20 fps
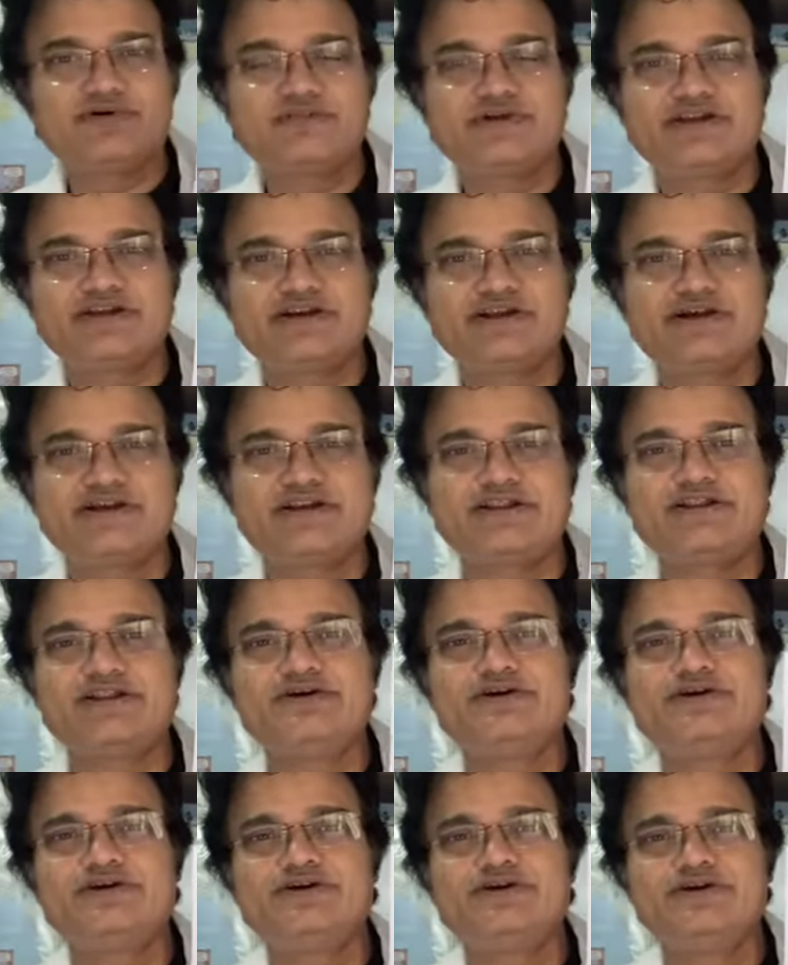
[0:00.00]
మన టైటిల్
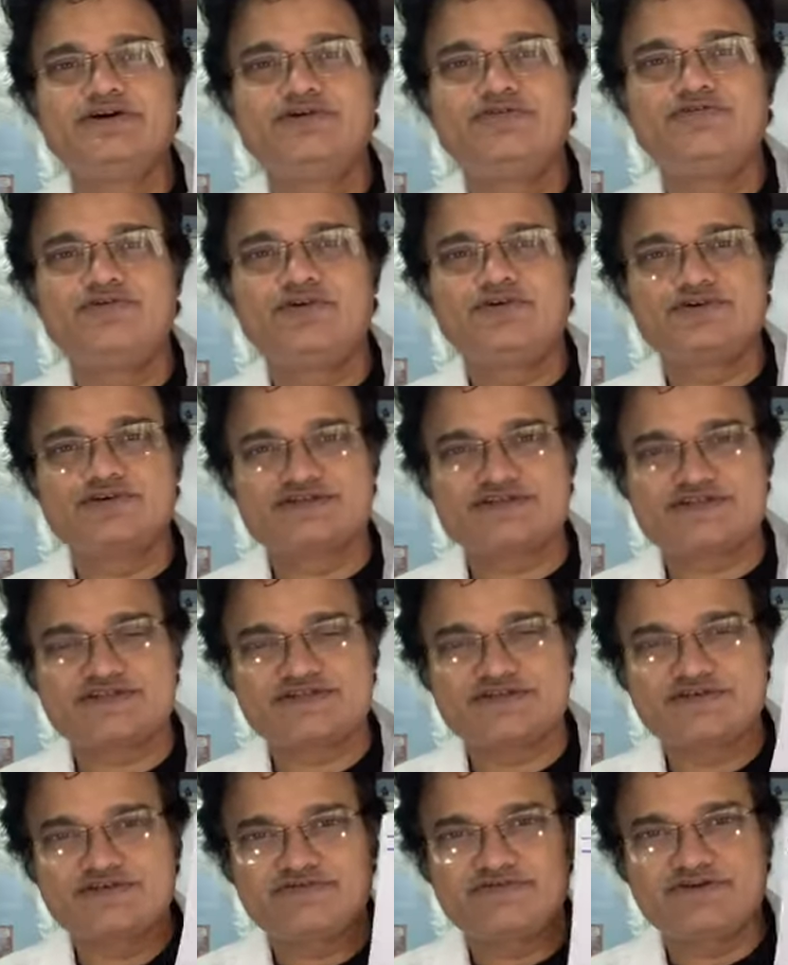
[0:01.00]
ఫోర్స్
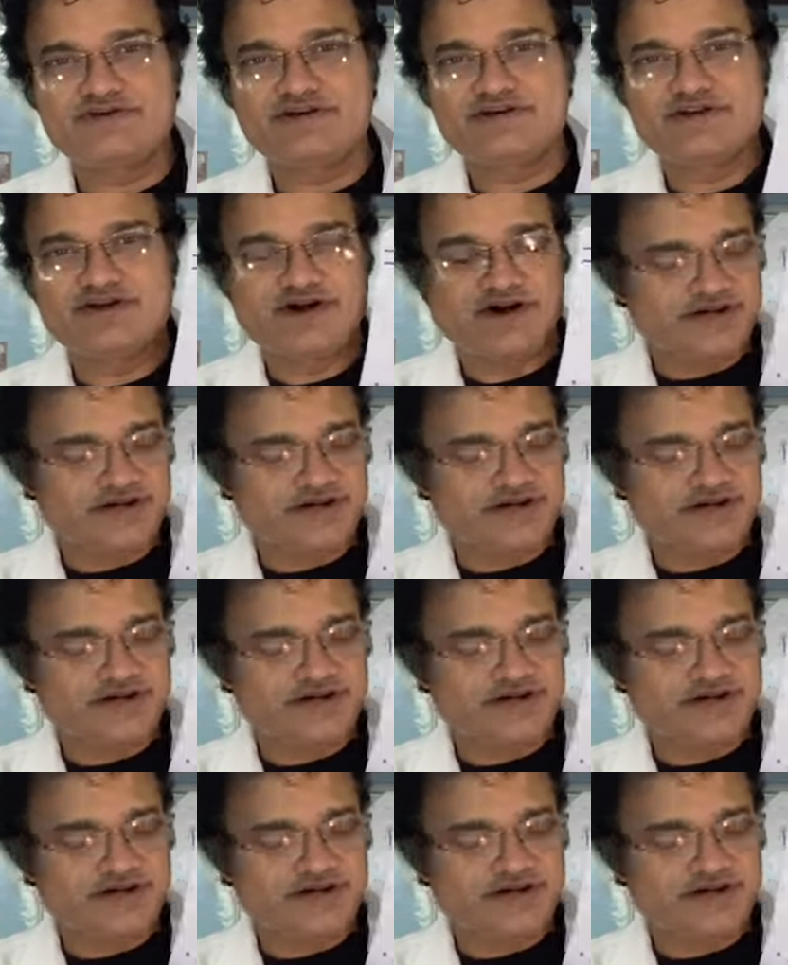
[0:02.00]
ఫర్